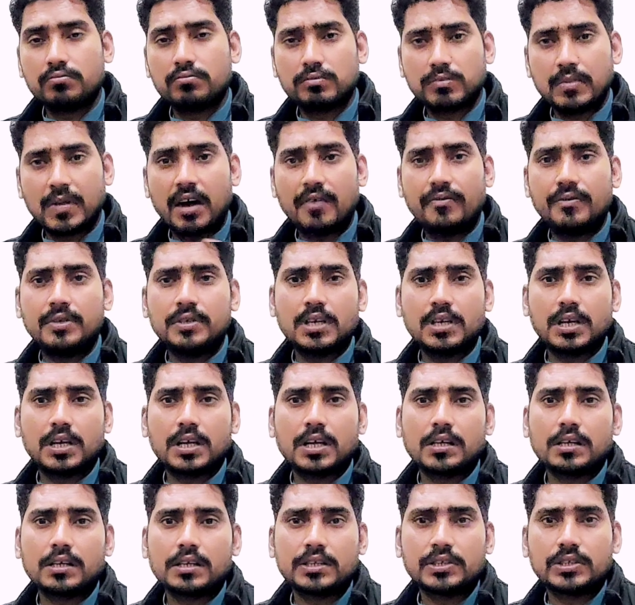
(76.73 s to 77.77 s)
काफ़ी ज़्यादा
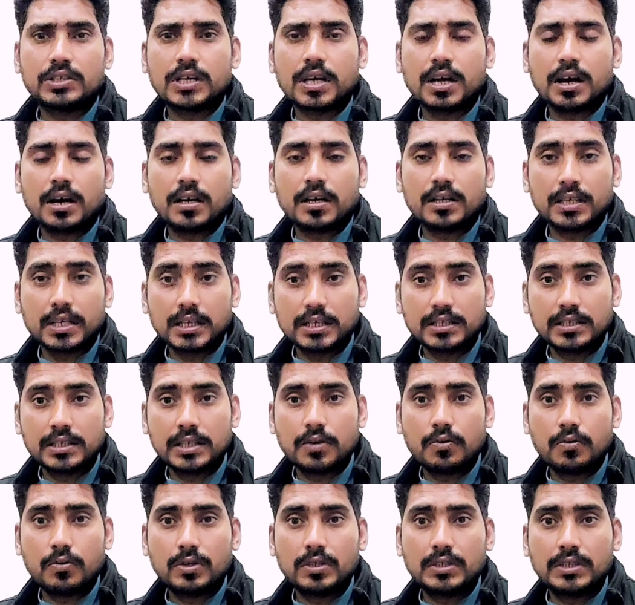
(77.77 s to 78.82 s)
लिस्टें आ गई हैं
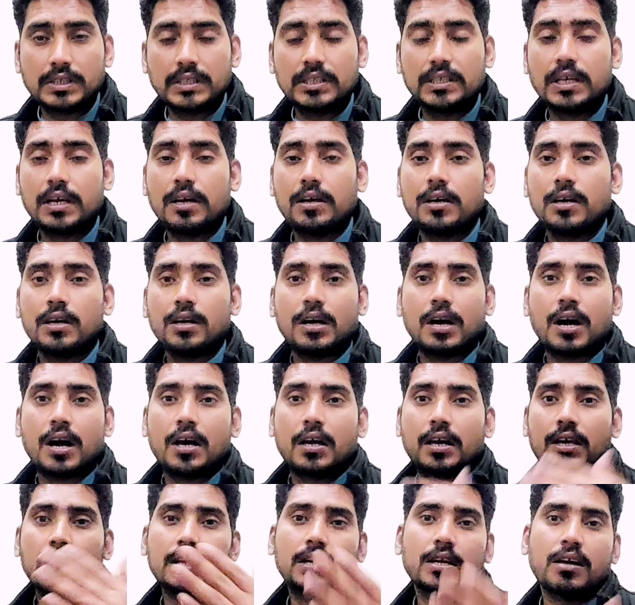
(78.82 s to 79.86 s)
ज़िलों की ठीक है
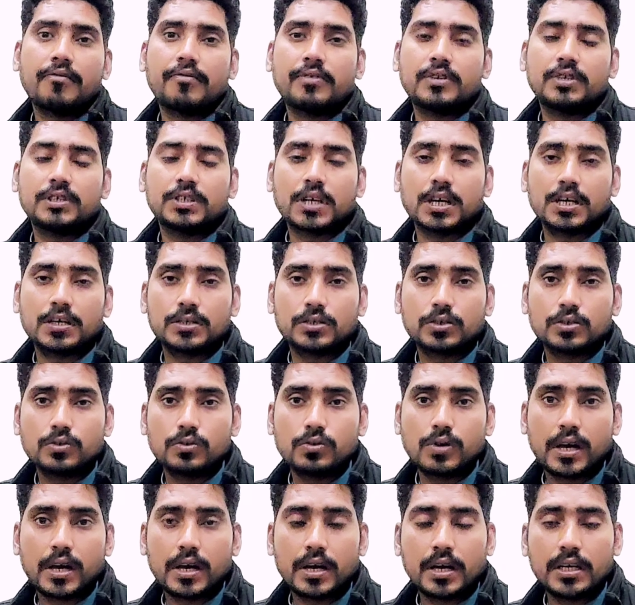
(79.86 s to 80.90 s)
आगे इनका फिजिकल शेड्यूल
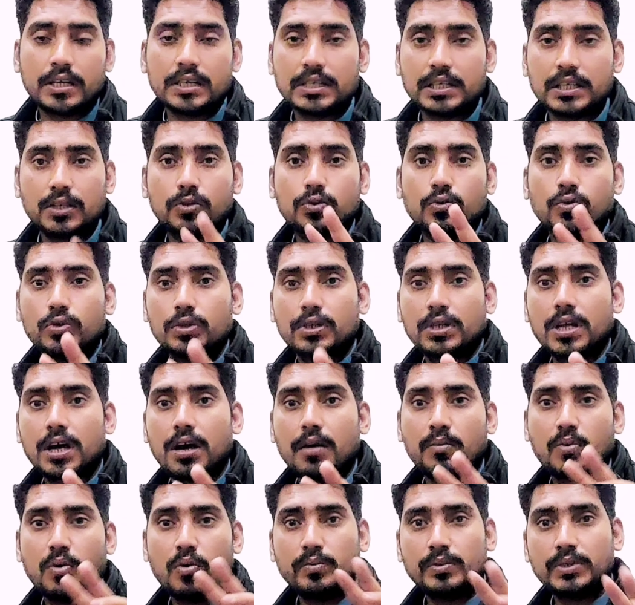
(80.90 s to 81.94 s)
आएगा ठीक है दो दिन
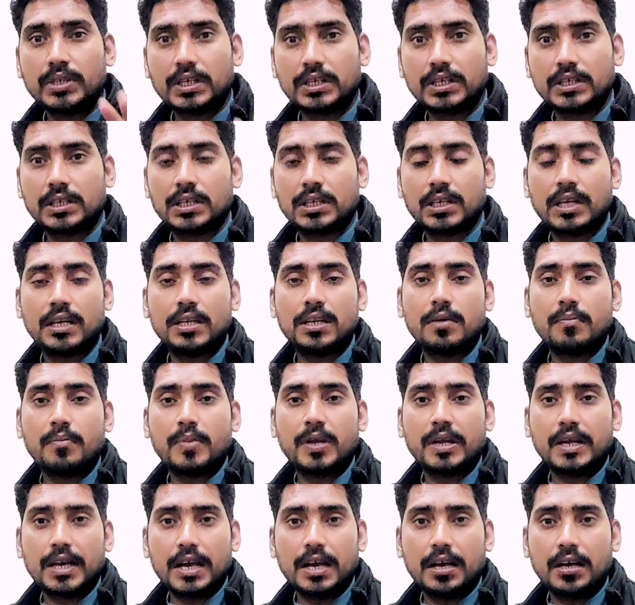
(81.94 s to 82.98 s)
आपको ऑब्जेक्शन के लिए
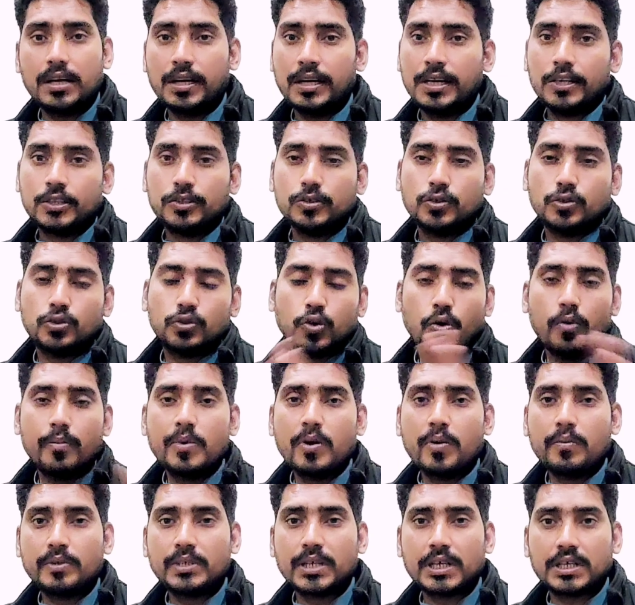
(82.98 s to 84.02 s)
मिले हैं जो भी
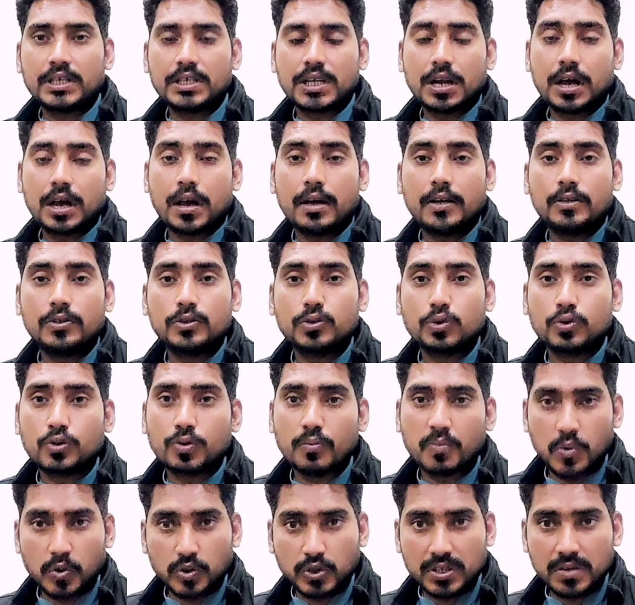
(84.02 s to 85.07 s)
ऑब्जेक्शन आया है जो तो
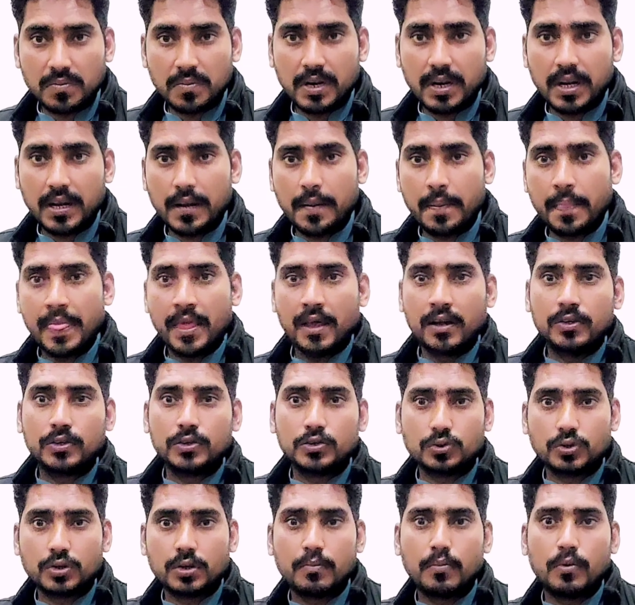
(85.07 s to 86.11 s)
पॉसिबल है
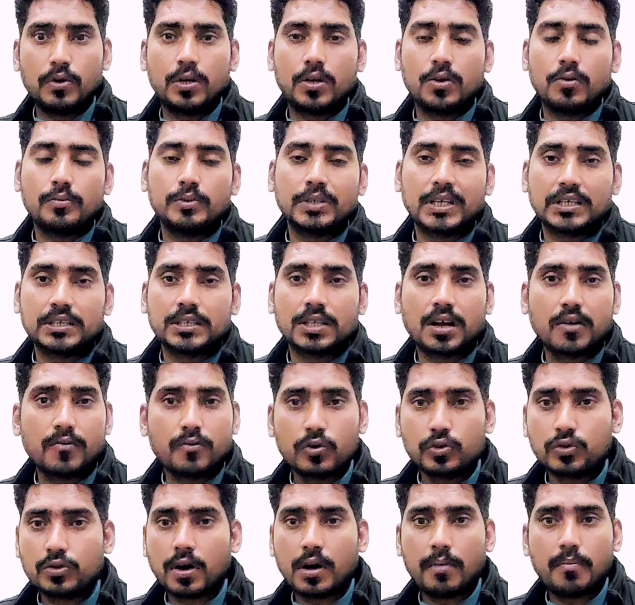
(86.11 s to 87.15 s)
छोटे मोटे ऑब्जेक्शन है वो
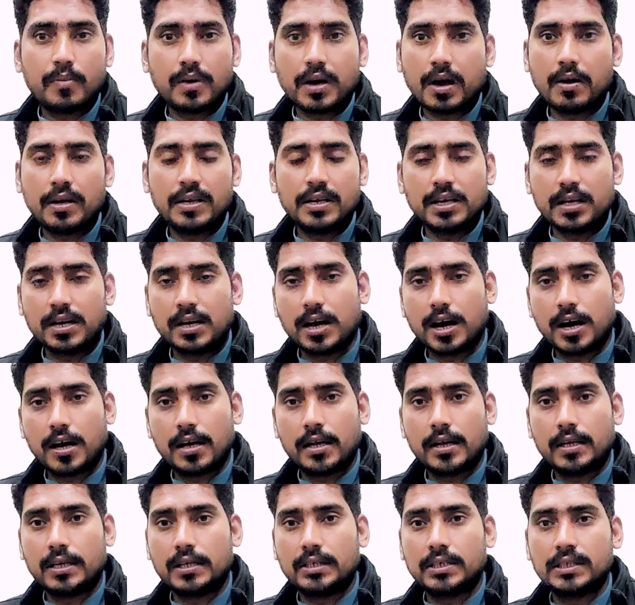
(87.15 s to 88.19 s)
तो आप क्लियर कर
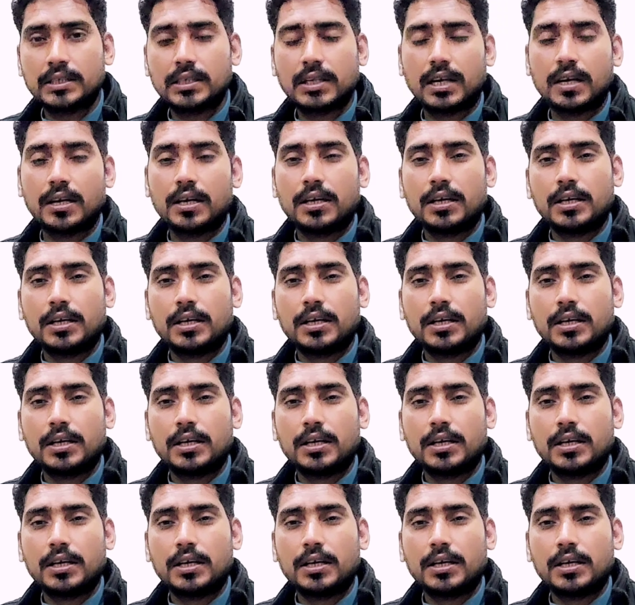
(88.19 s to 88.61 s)
लेंगे ठीक है